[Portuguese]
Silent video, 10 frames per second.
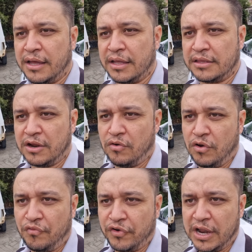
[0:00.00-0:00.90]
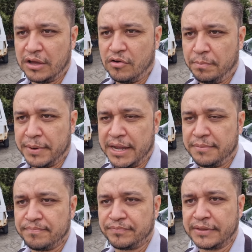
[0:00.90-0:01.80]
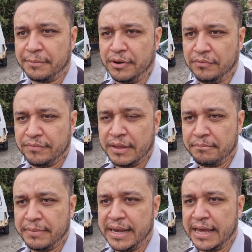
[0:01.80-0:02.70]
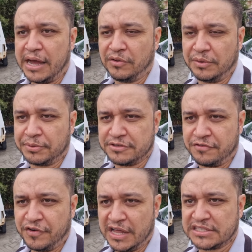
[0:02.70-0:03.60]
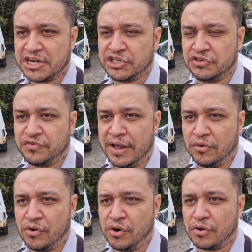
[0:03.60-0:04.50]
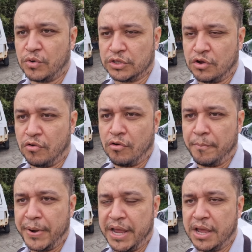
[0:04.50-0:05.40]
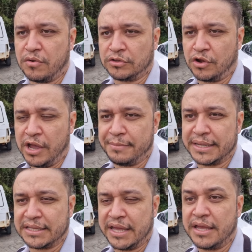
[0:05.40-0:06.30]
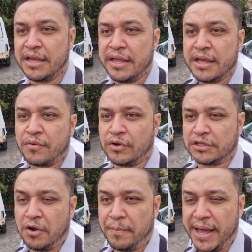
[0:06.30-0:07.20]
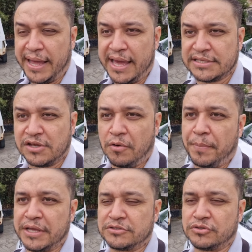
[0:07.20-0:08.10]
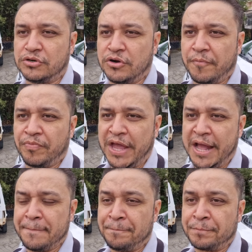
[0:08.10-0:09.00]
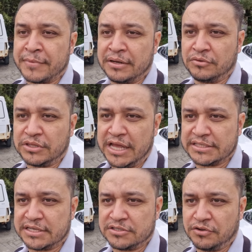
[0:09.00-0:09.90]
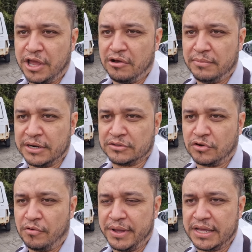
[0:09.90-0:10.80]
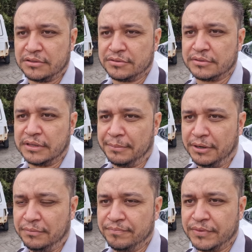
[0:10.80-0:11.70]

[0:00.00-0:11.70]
Entregou, eu fui lá e comprei, tá bom? Bem legal, depois eu vou falar certinho o valor, quanto que eu comprei, quanto que eu arrematei, quanto que eu paguei, se compensou, né? Não tem restrição nenhuma no documento, tá bom?